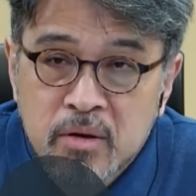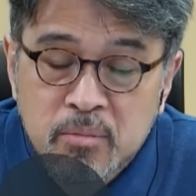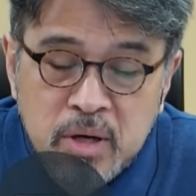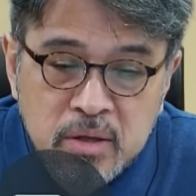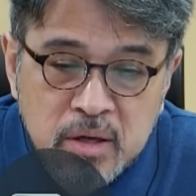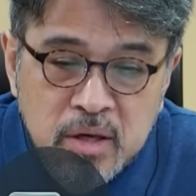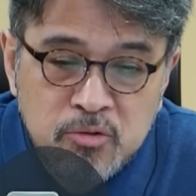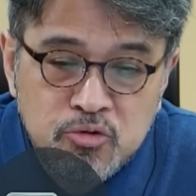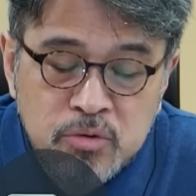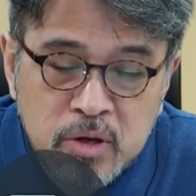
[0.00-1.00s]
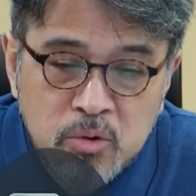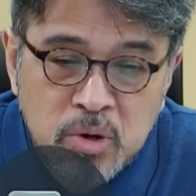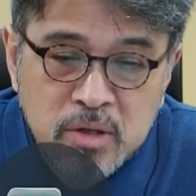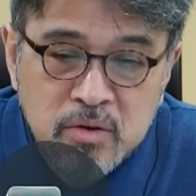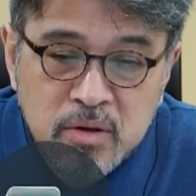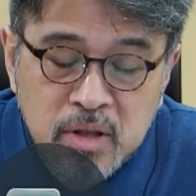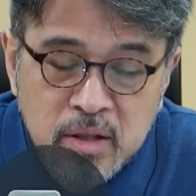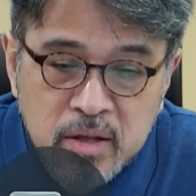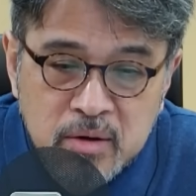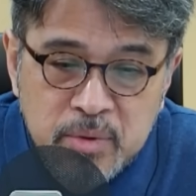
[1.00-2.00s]
만약에 유죄로 확정이
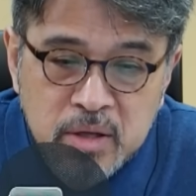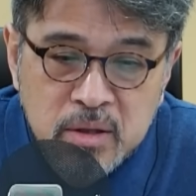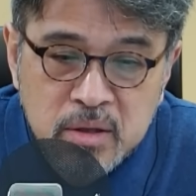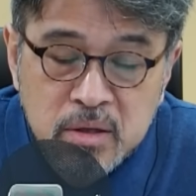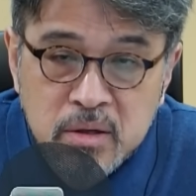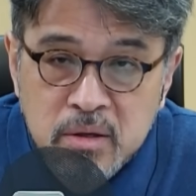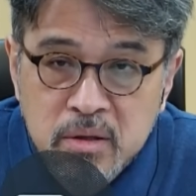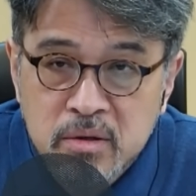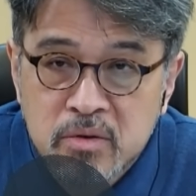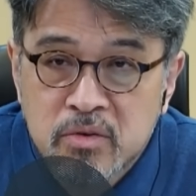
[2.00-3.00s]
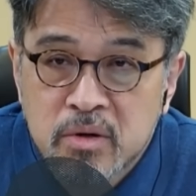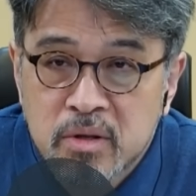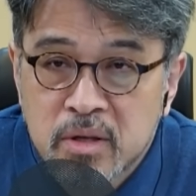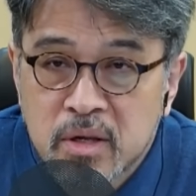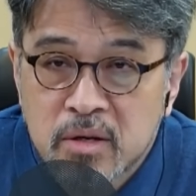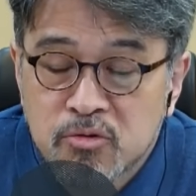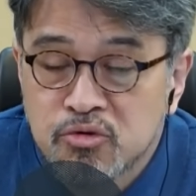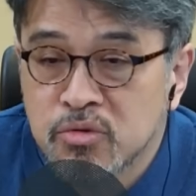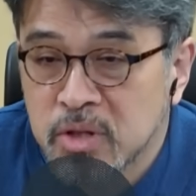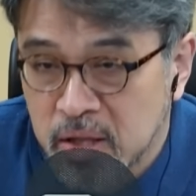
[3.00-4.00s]
된다면 이거는 근절돼야 되는
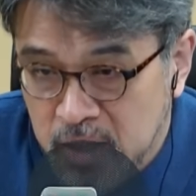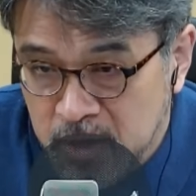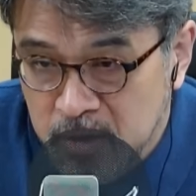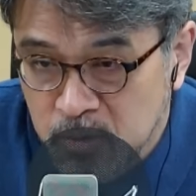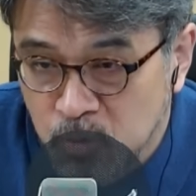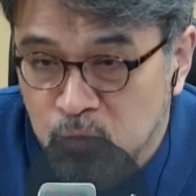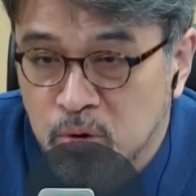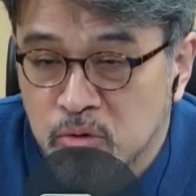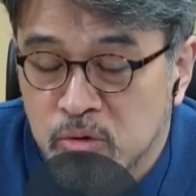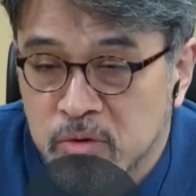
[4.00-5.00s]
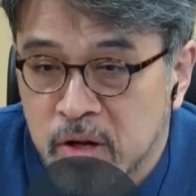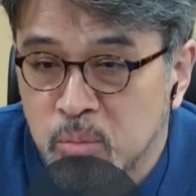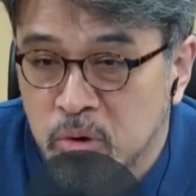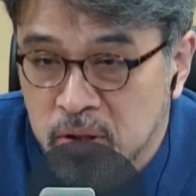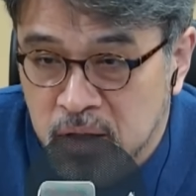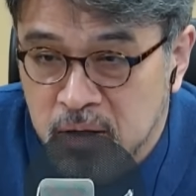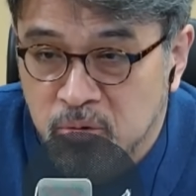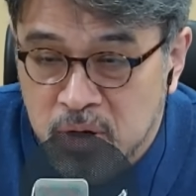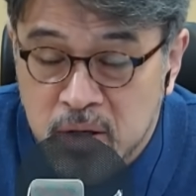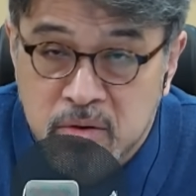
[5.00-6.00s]
구태다. 돈봉투를
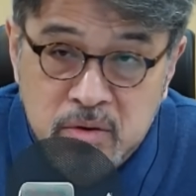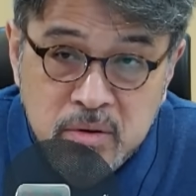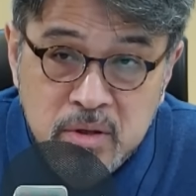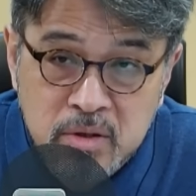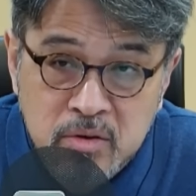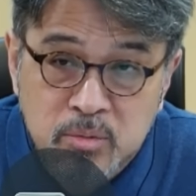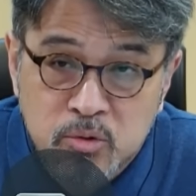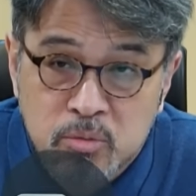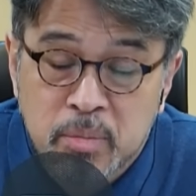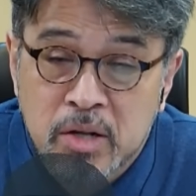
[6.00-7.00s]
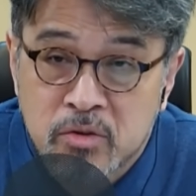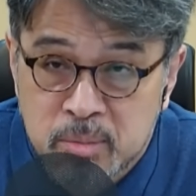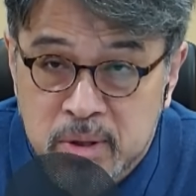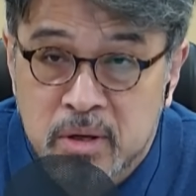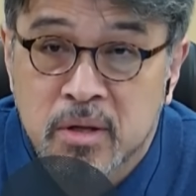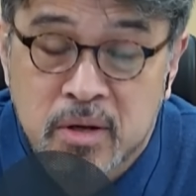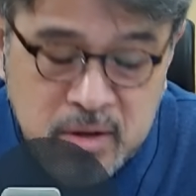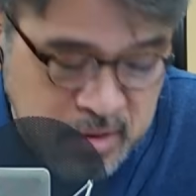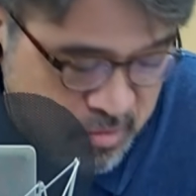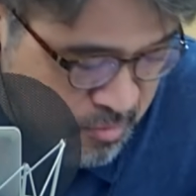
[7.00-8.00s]
살포했다라고 하는 것은 이 점은 좀 말씀을 드려야
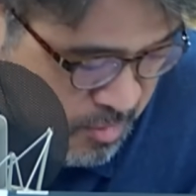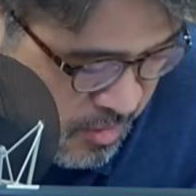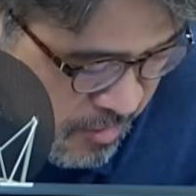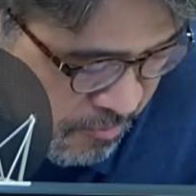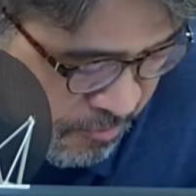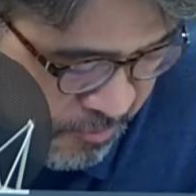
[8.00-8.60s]
될 것 같습니다.